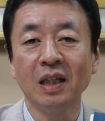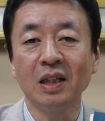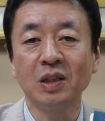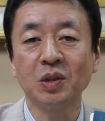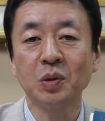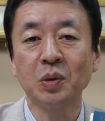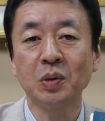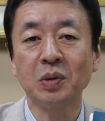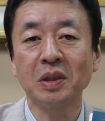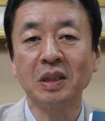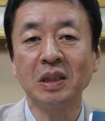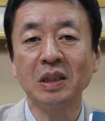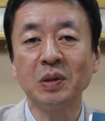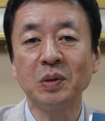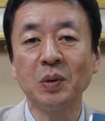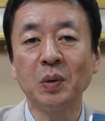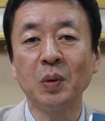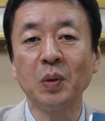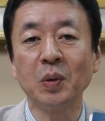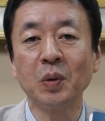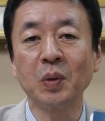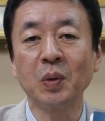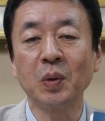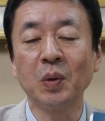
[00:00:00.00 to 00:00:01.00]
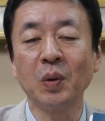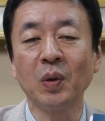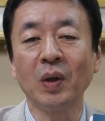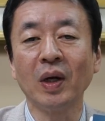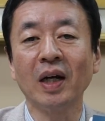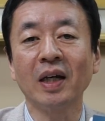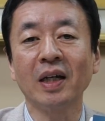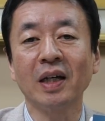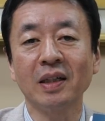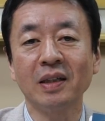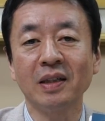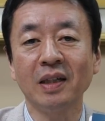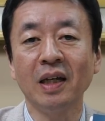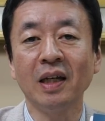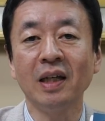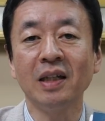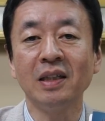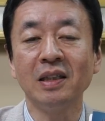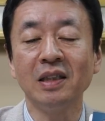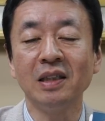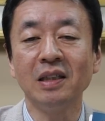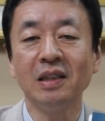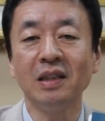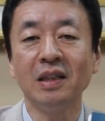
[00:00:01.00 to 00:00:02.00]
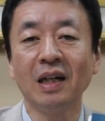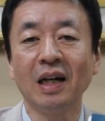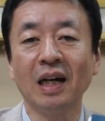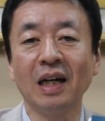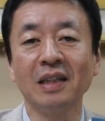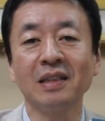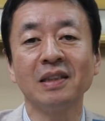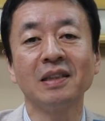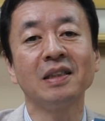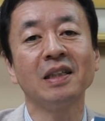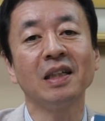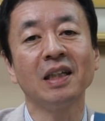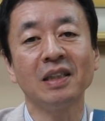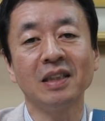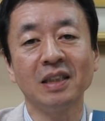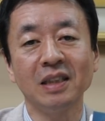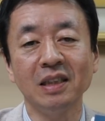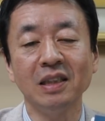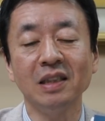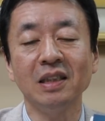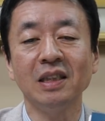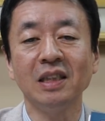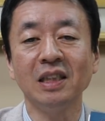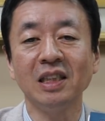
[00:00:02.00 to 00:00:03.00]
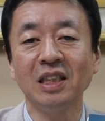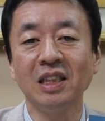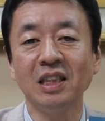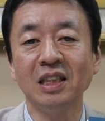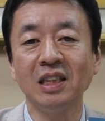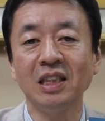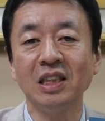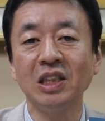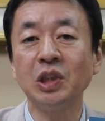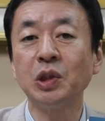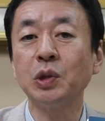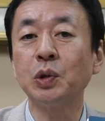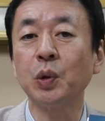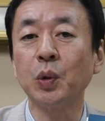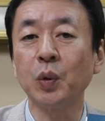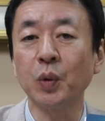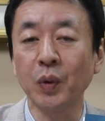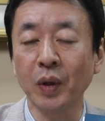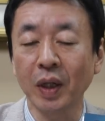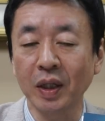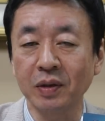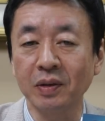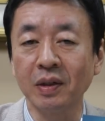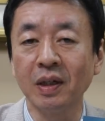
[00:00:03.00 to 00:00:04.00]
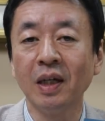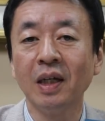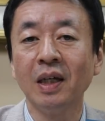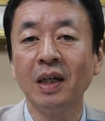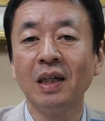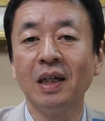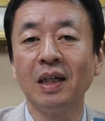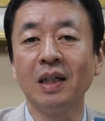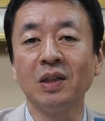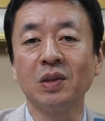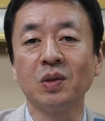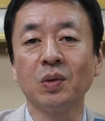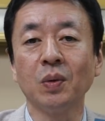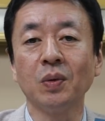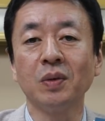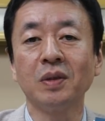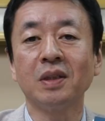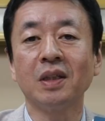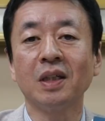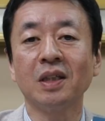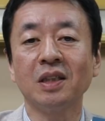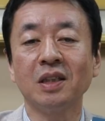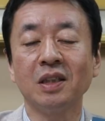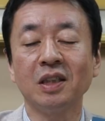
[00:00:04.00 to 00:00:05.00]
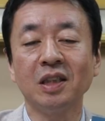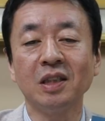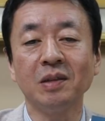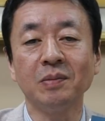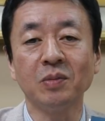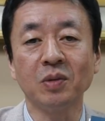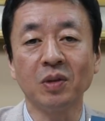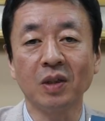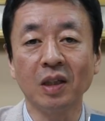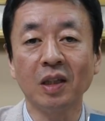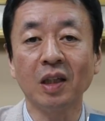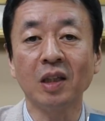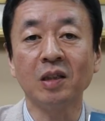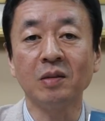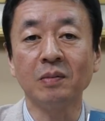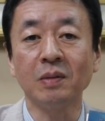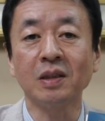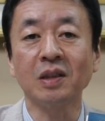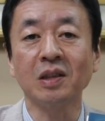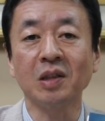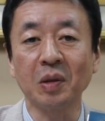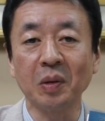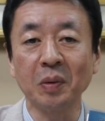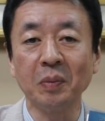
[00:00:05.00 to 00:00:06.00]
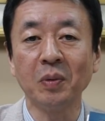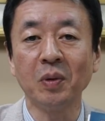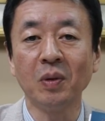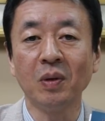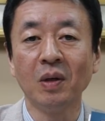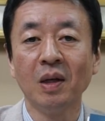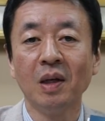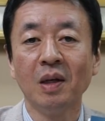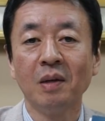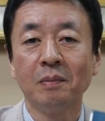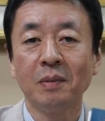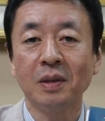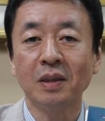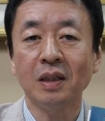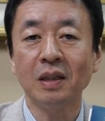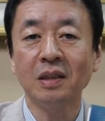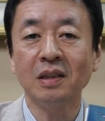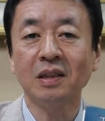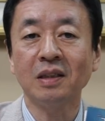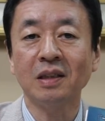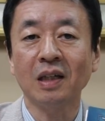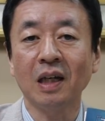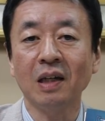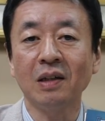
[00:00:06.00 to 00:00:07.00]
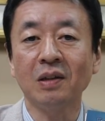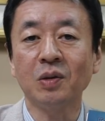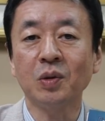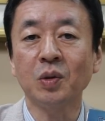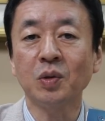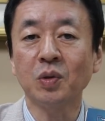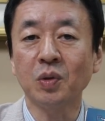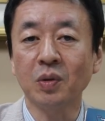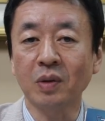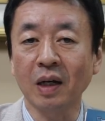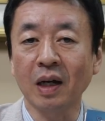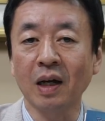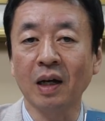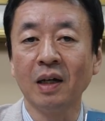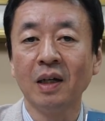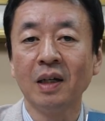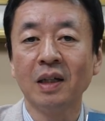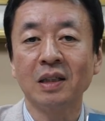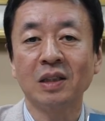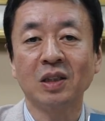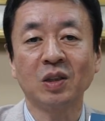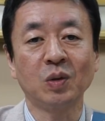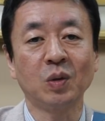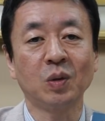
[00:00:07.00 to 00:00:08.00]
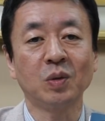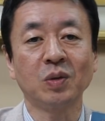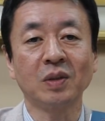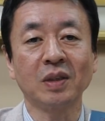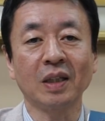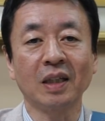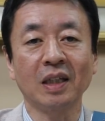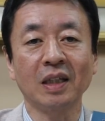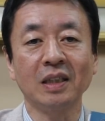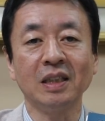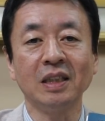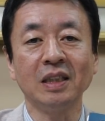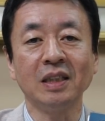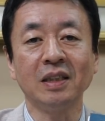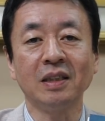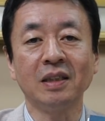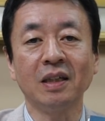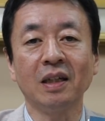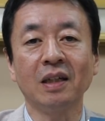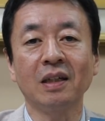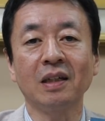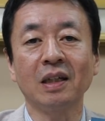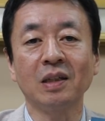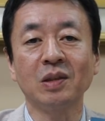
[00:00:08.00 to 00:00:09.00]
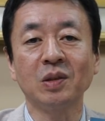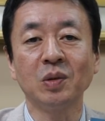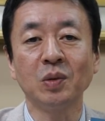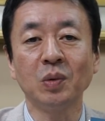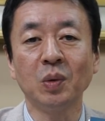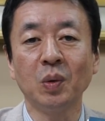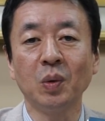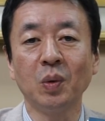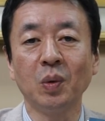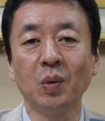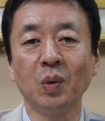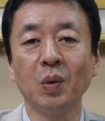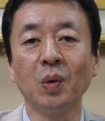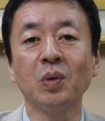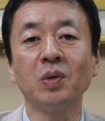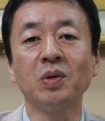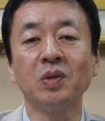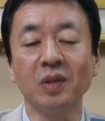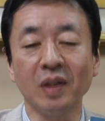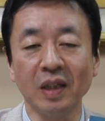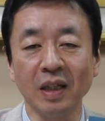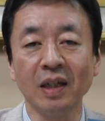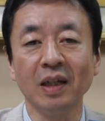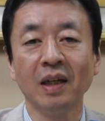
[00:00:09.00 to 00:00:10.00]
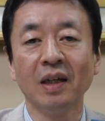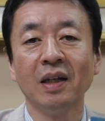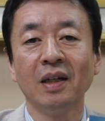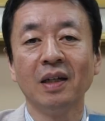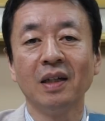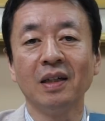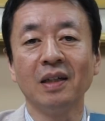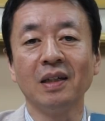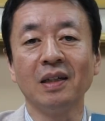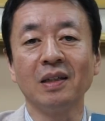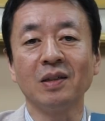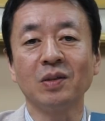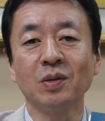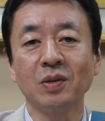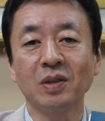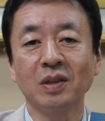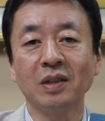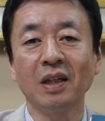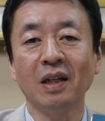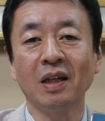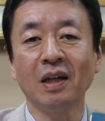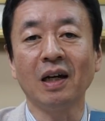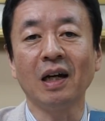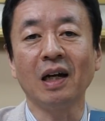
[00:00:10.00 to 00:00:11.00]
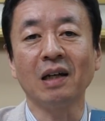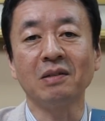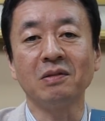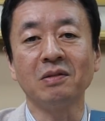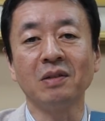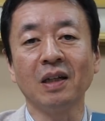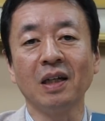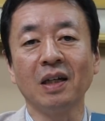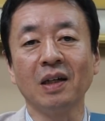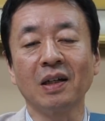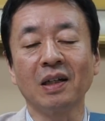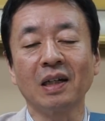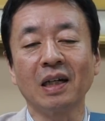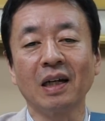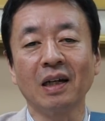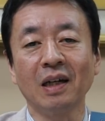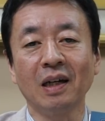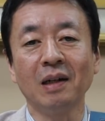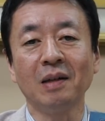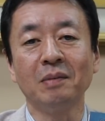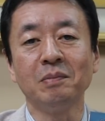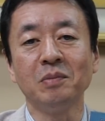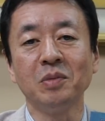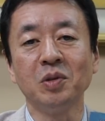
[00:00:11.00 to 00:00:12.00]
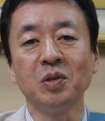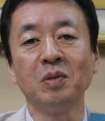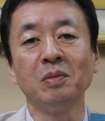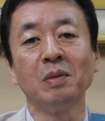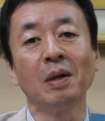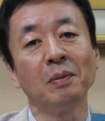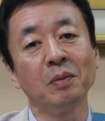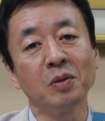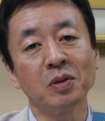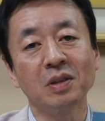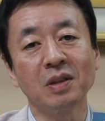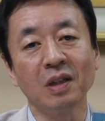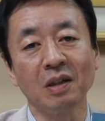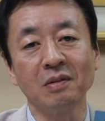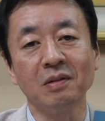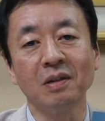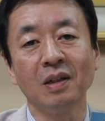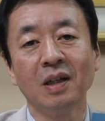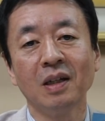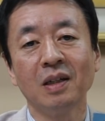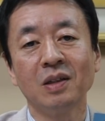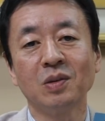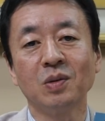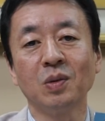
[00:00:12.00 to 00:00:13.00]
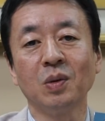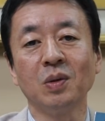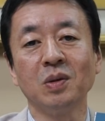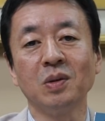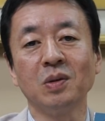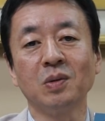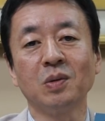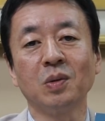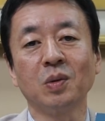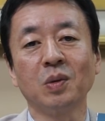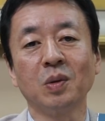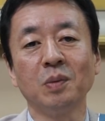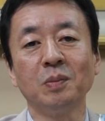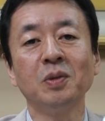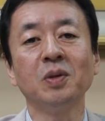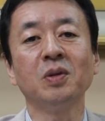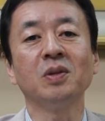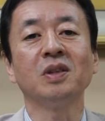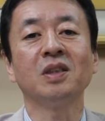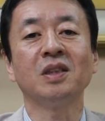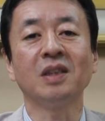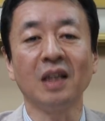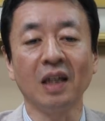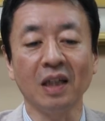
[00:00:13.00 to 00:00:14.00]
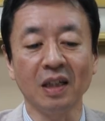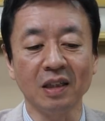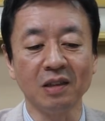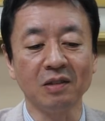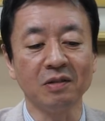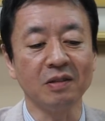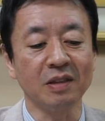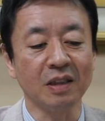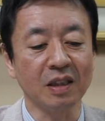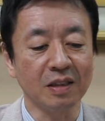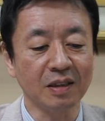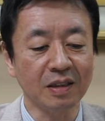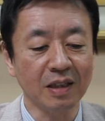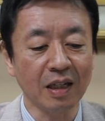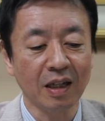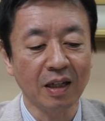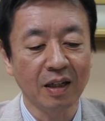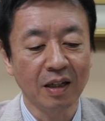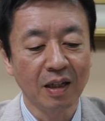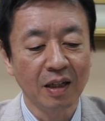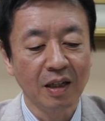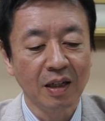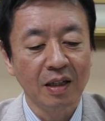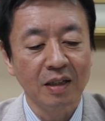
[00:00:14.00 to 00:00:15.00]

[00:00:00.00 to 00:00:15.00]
昇進奉公を挙げて反省し一日を終える、そういったシーンも出てきますけども、まさにさゆりこそが規則正しい生活を送り、そして悪霊から身を守っている、そういうこともしているんですね。